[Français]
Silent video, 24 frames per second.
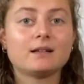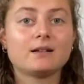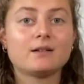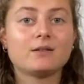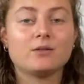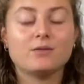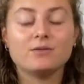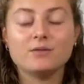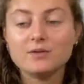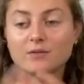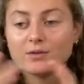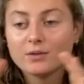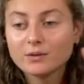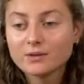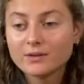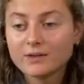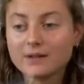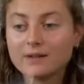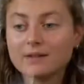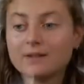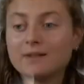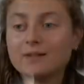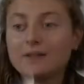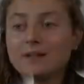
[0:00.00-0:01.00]
Le vivant,
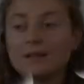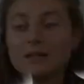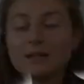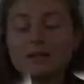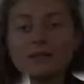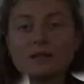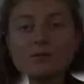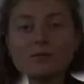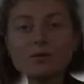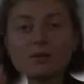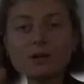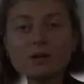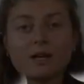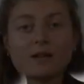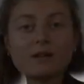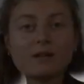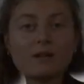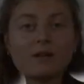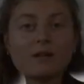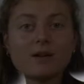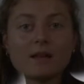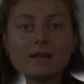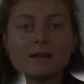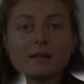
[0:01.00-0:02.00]
c'est cyclique. Vous regardez
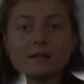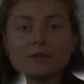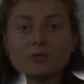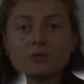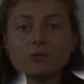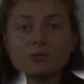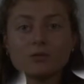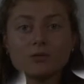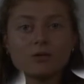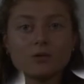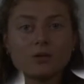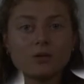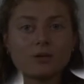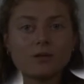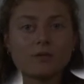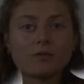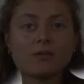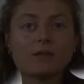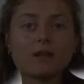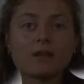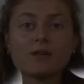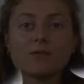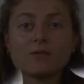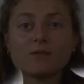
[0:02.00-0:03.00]
dans la nature,
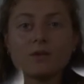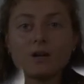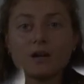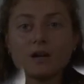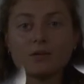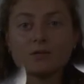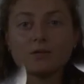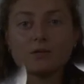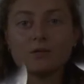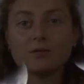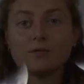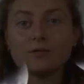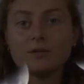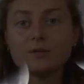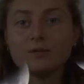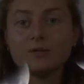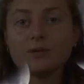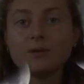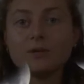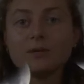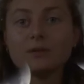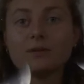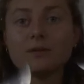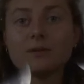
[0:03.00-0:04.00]
vous allez voir que le
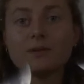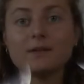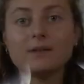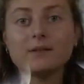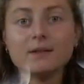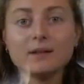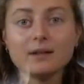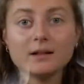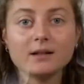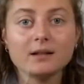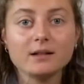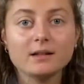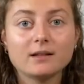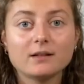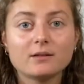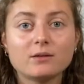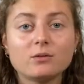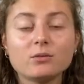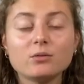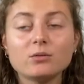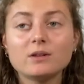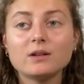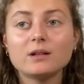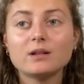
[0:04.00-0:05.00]
vivant, c'est cyclique.
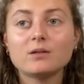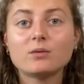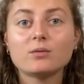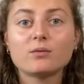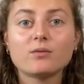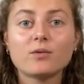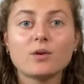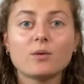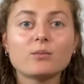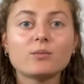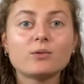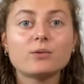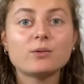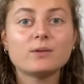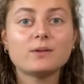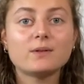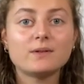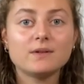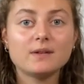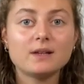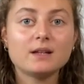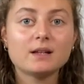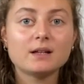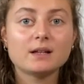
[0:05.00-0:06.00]
Tout est sous forme de
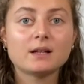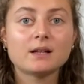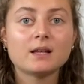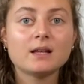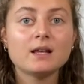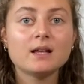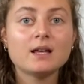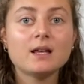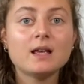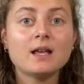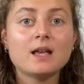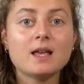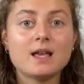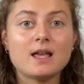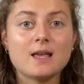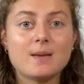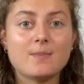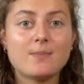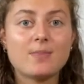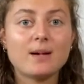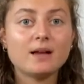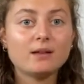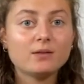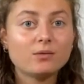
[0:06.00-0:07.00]
cycle et
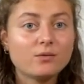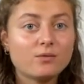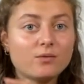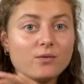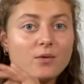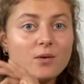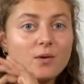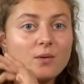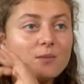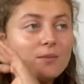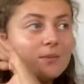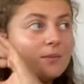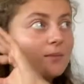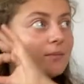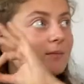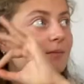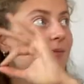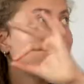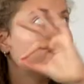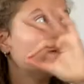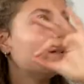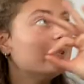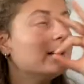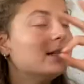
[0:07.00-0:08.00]
pas sous forme
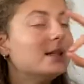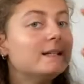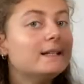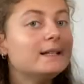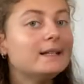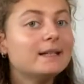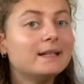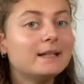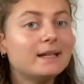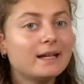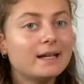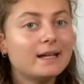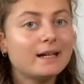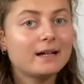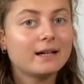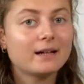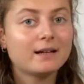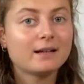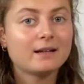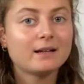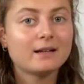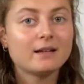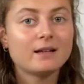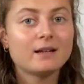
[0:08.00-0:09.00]

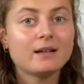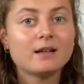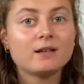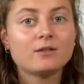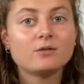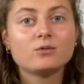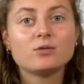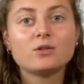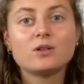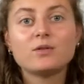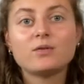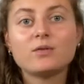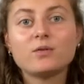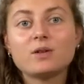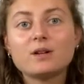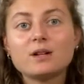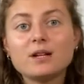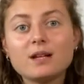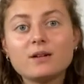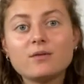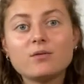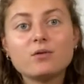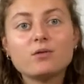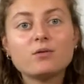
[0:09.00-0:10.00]
linéaire. Donc il faut de
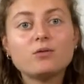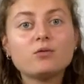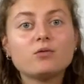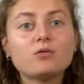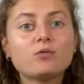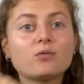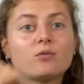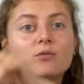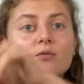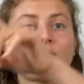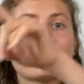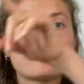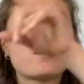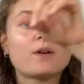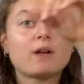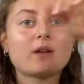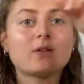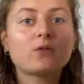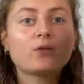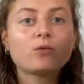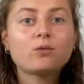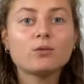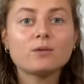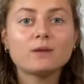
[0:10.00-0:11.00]
l'évolution, il faut
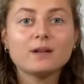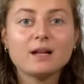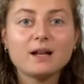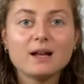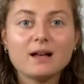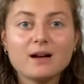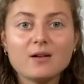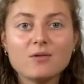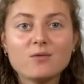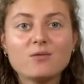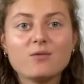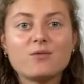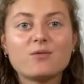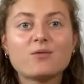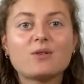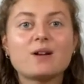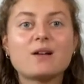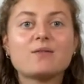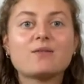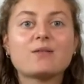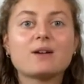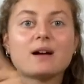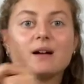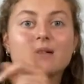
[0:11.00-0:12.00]
faire tourner la roue, il faut
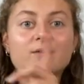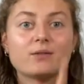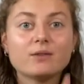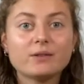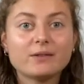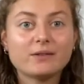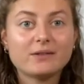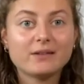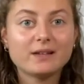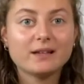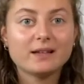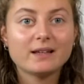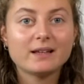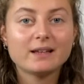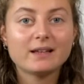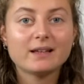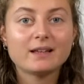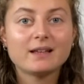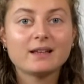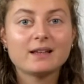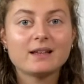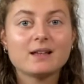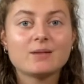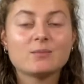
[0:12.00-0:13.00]
la faire avancer.
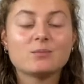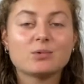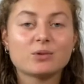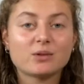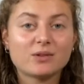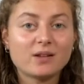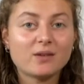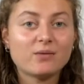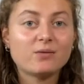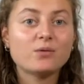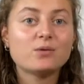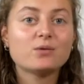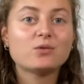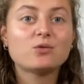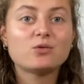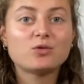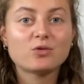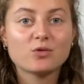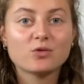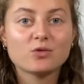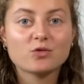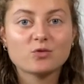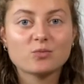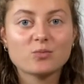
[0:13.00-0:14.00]
Pour ça, il faut du
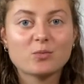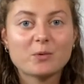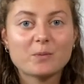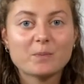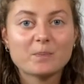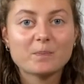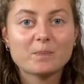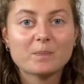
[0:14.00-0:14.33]
changement.